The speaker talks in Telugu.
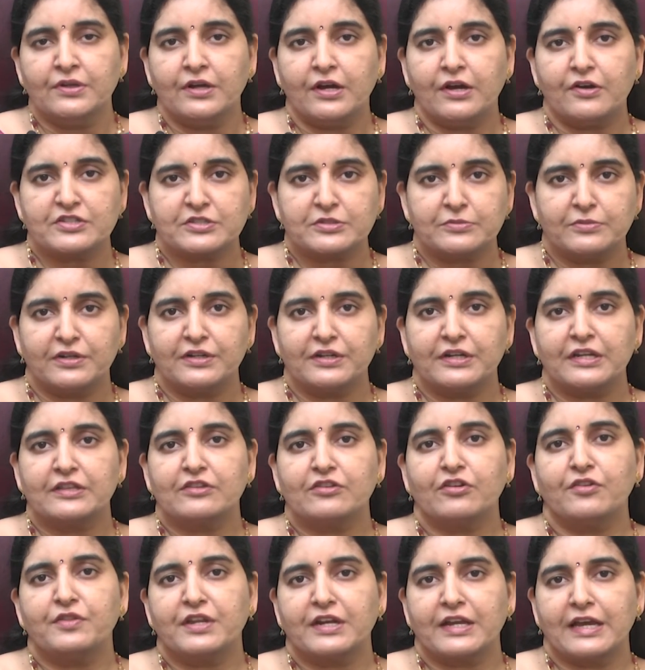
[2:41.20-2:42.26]
అవసరం అంటే
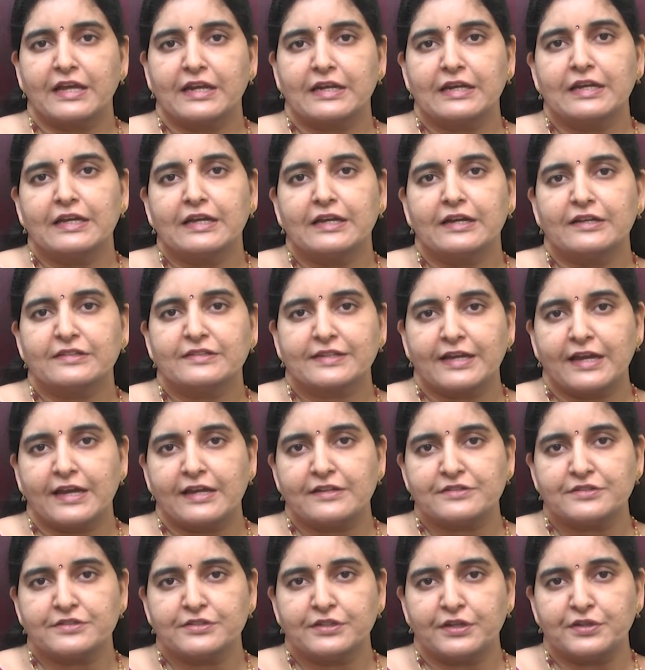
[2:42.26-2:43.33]
తొందరగా ఎర్లీగా
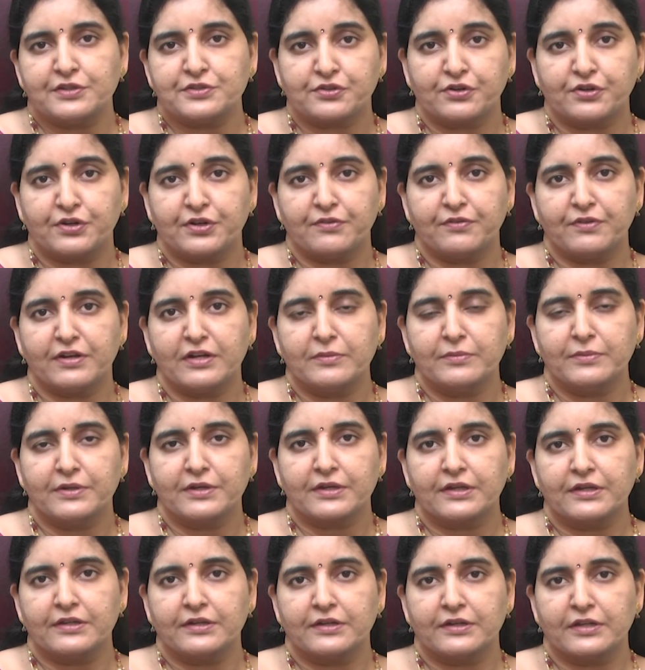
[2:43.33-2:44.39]
స్కాన్స్ చేయించుకోవడం వల్ల
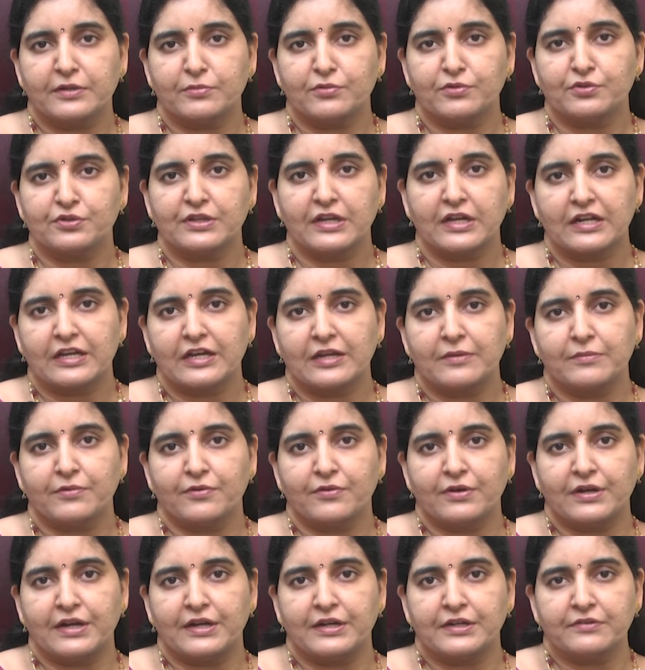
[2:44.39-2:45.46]
మనకి ఏదంటే ముత్యాల
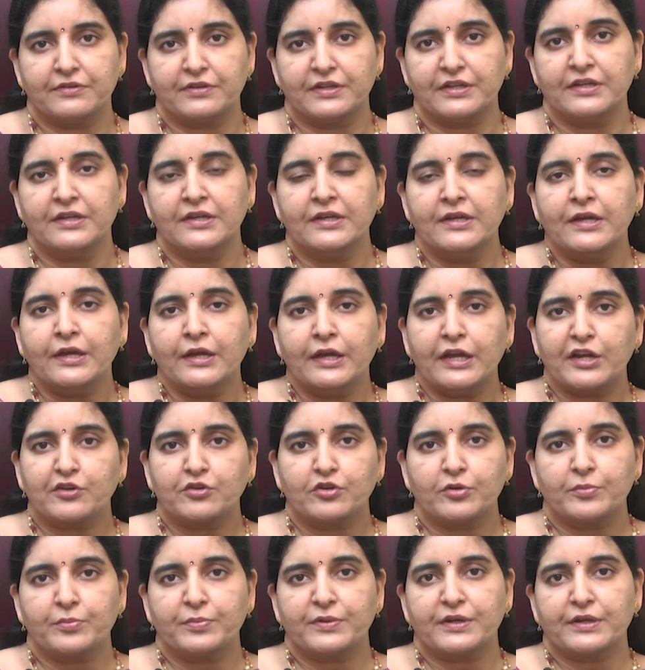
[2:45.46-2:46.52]
గర్భం లాంటివి
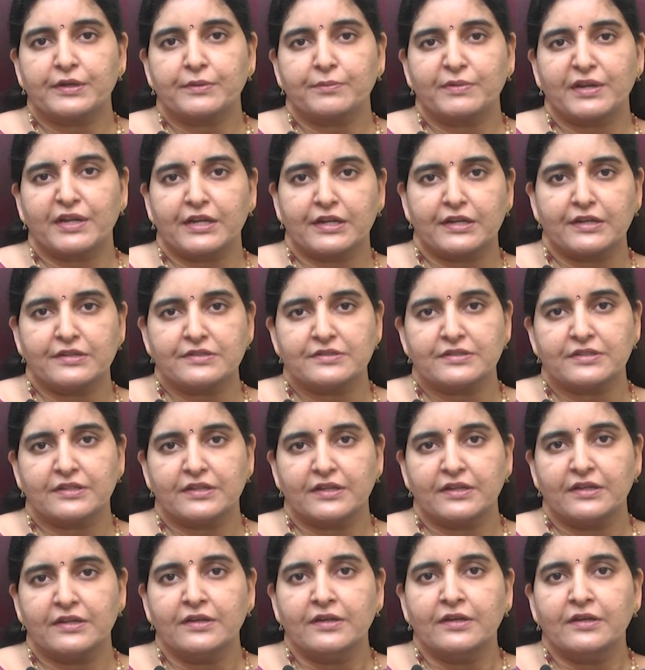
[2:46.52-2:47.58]
ఎక్టో
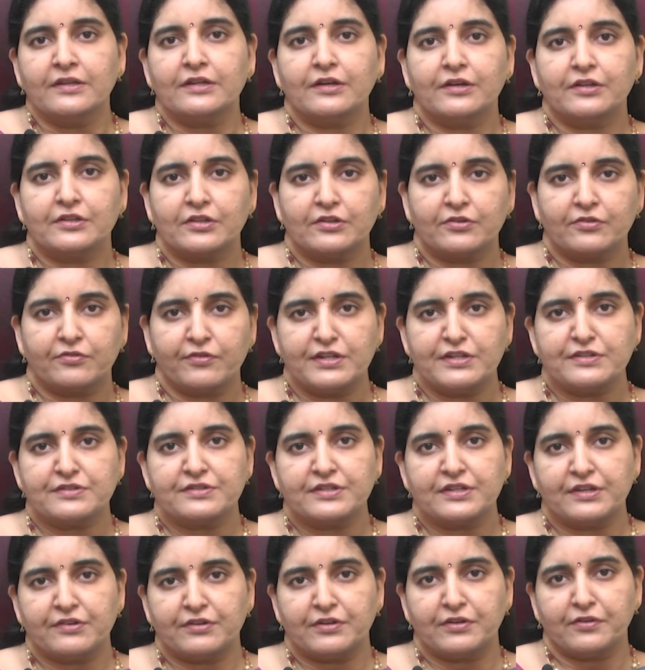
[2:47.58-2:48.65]
ప్రెగ్నెన్సీ తర్వాత
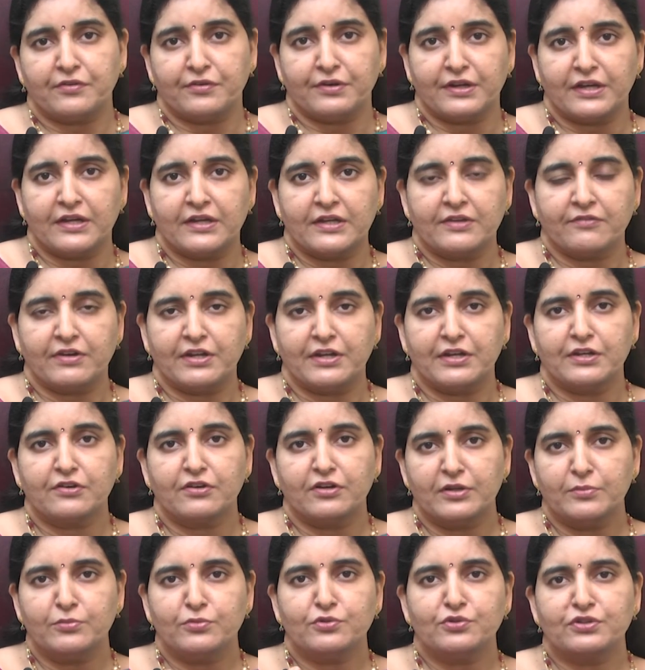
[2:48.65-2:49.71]
ట్విన్స్ ఏమైనా ఉన్నా ఇవన్నీ
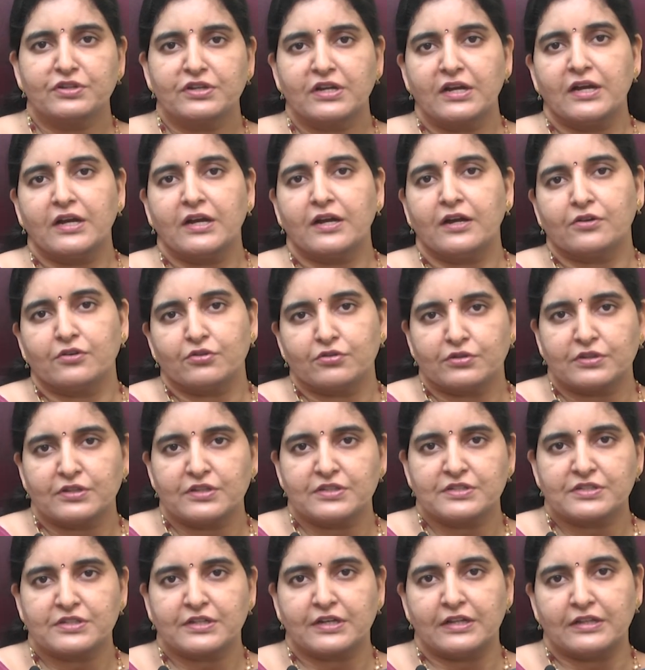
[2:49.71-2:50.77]
కూడా ముందుగా
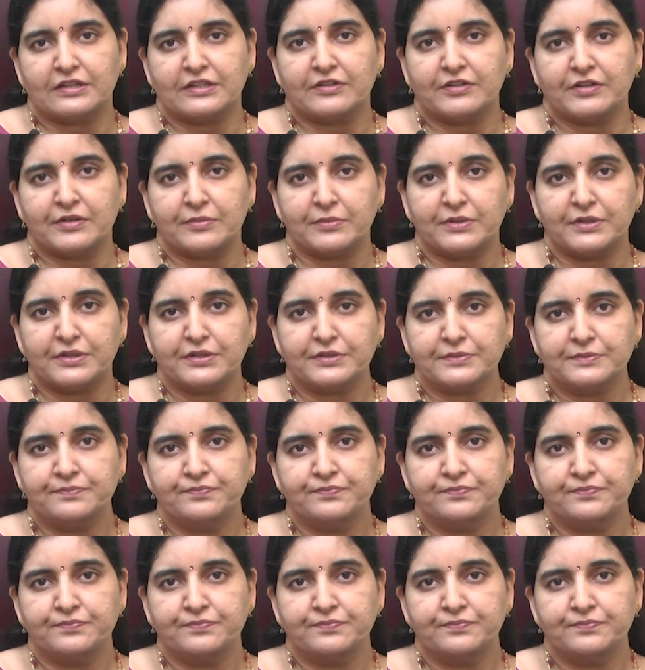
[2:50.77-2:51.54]
గుర్తించగలుగుతాం అనమాట